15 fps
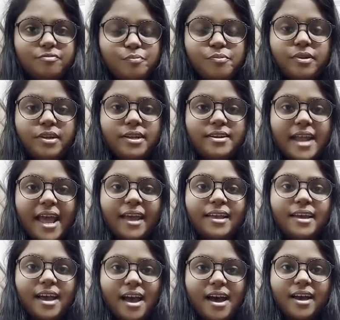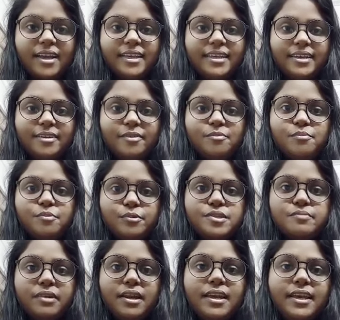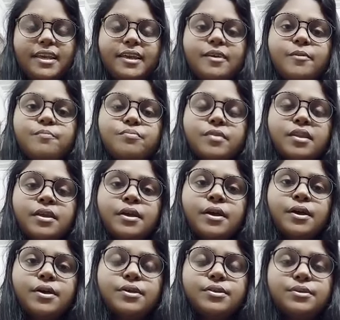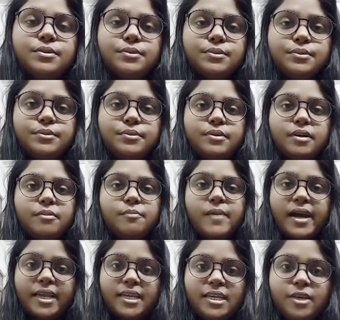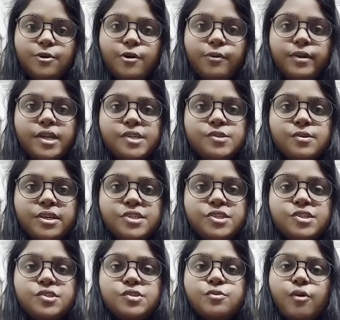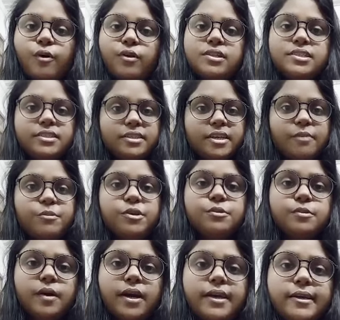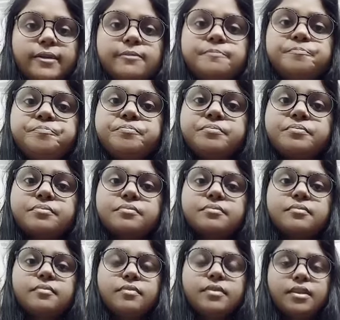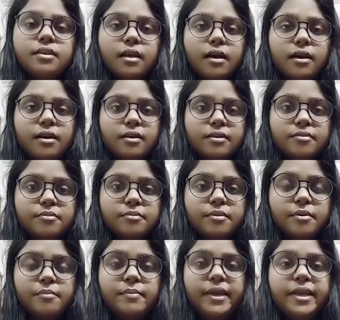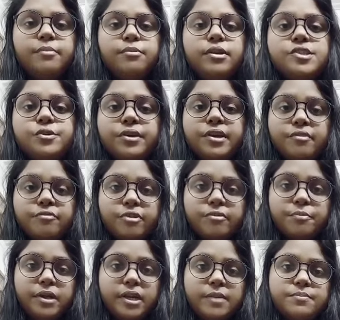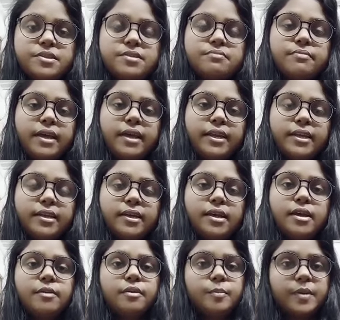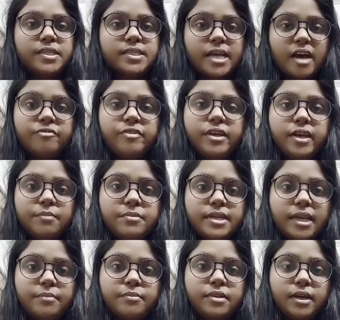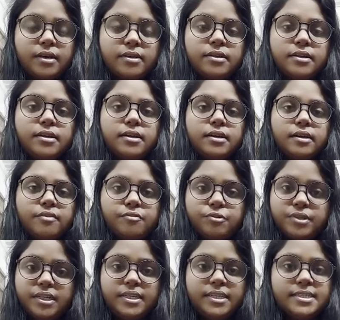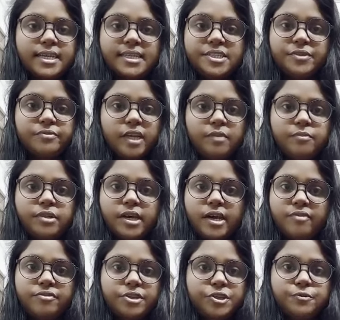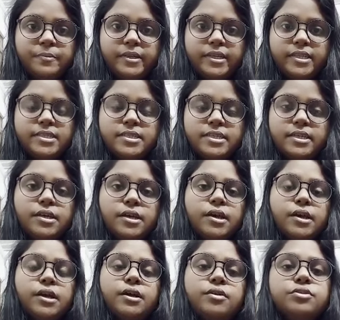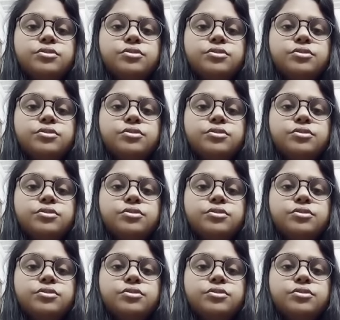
रैंक आ गई है पोस्ट मिल गई है तो बाकी कॉन्ग्रेचुलेशन टू ऑल जिनका भी हुआ है मैं ये बोलना चाहूँगी कि फॉर प्रिलिम्स मैंने मेरे पास काफ़ी कम टाइम था फोर्टीन डेज़ का ही सिर्फ टाइम था आफ्टर यू पी एस सी तो